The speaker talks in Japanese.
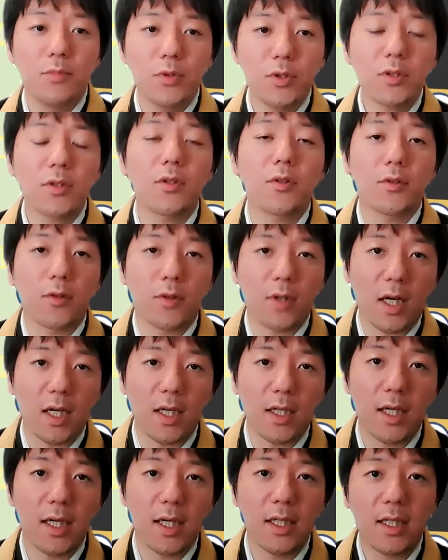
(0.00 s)
仏教の
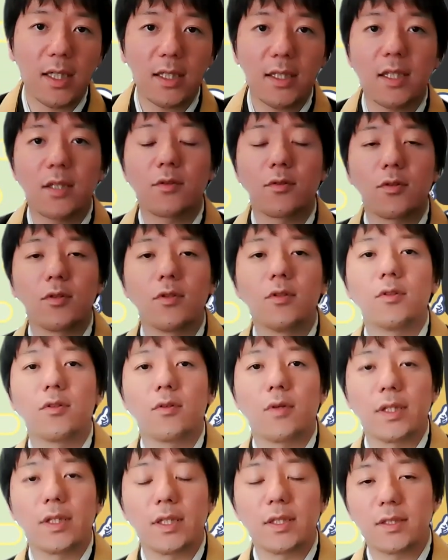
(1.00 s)
考え方という
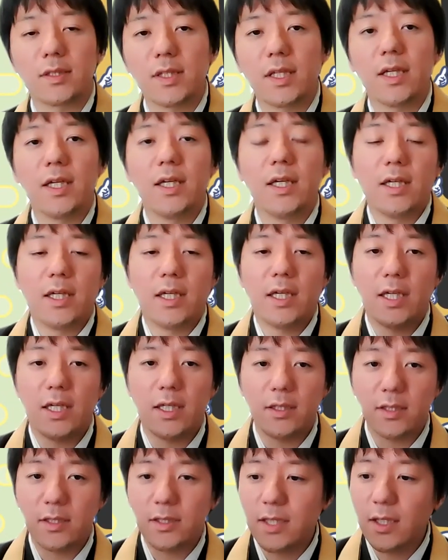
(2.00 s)
のはですね、
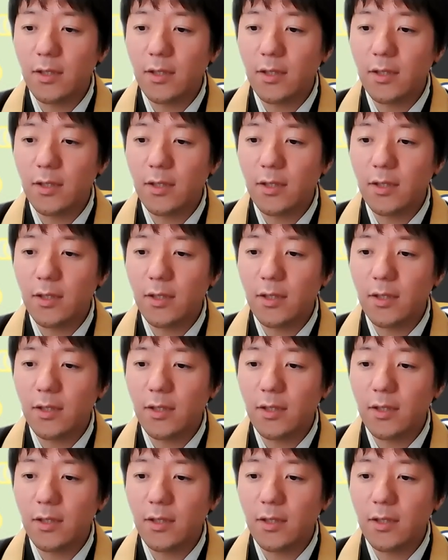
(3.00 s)
えー、